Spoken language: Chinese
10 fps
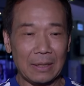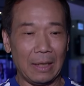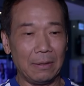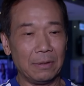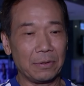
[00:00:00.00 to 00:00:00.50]

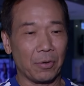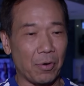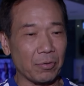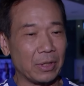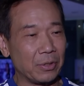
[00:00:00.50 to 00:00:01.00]
然后有
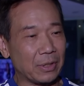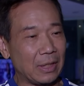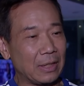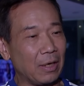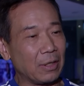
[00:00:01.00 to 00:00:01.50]
功的人就
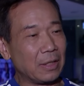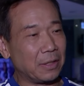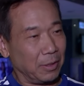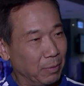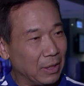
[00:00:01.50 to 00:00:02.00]
升到
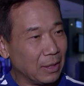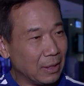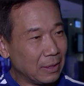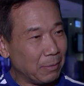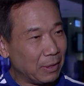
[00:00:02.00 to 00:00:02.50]
直秘
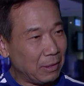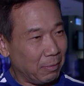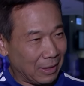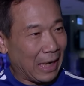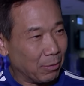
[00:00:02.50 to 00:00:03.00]
这么那
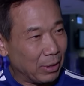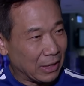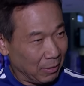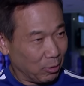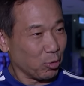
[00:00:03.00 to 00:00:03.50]
么大的位
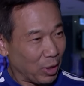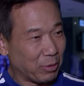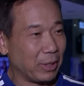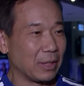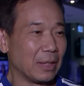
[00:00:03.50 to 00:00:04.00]
置，那么重要
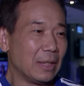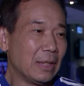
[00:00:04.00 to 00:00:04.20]
的位置。